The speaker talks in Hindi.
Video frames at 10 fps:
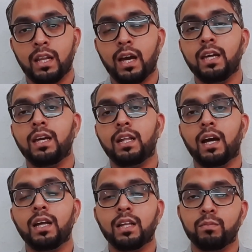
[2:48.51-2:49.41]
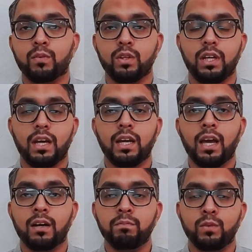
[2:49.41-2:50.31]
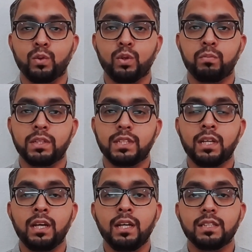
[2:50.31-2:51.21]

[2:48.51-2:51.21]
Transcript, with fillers: इलाही हिदायत हमको दी है कि हम दोनों में से